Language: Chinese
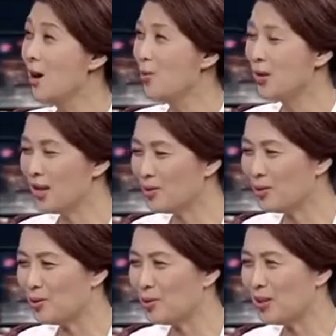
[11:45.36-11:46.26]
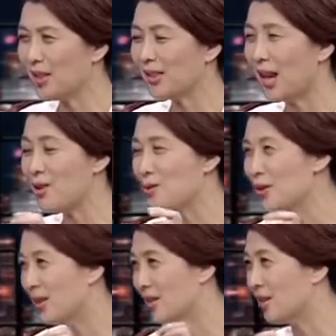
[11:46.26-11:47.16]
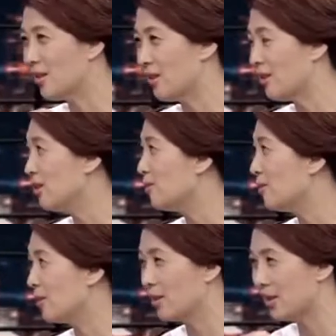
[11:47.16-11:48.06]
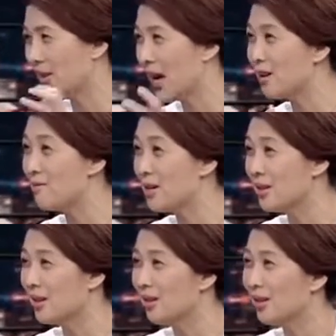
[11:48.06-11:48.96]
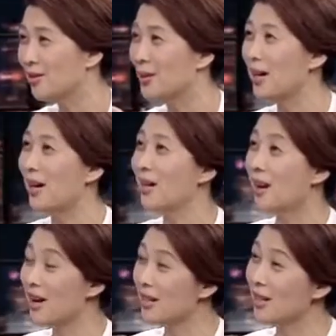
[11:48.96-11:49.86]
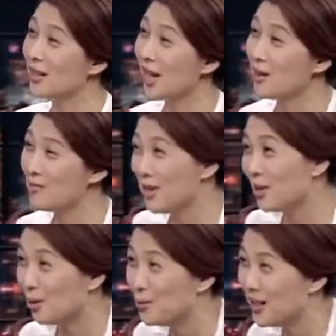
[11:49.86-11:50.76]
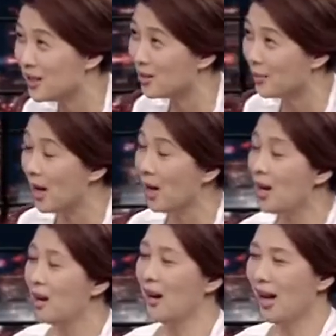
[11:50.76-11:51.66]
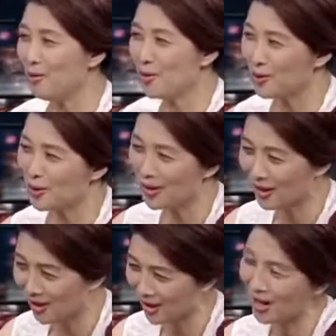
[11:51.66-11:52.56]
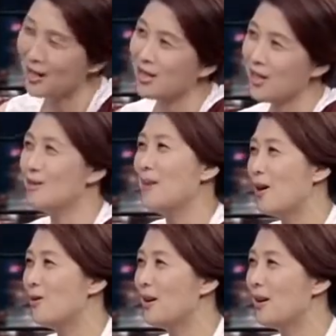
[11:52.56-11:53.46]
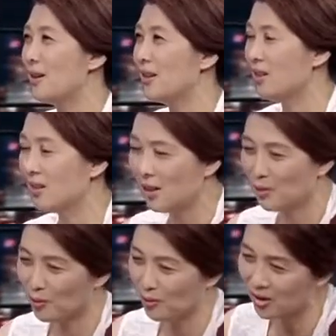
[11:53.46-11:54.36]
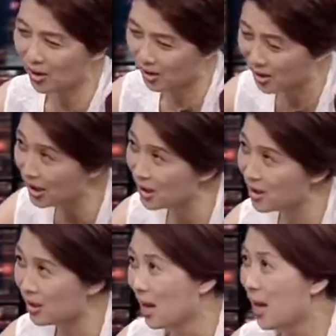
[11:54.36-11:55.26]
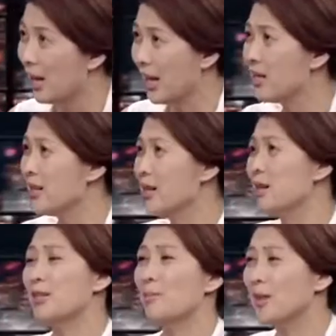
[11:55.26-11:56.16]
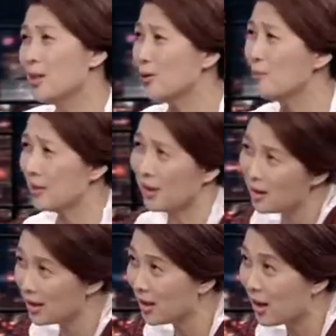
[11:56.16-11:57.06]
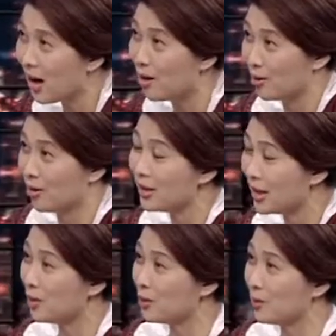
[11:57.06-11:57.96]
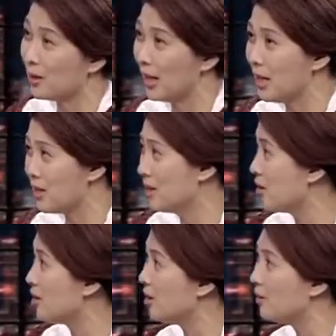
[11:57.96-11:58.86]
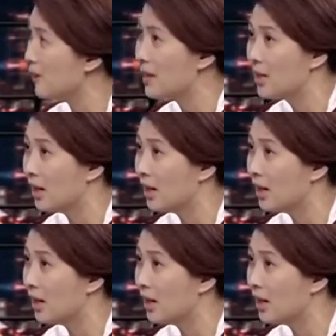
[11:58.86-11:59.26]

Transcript: 我那时候就说这个，他用的那个词就是 Siamese，对，呃，Siamese twins 是吧？对。嗨，我说这当然这也是马后炮了。现在我就说，实际上这连体婴儿怎么那时候被当一个好事儿来说呢？连体婴儿是病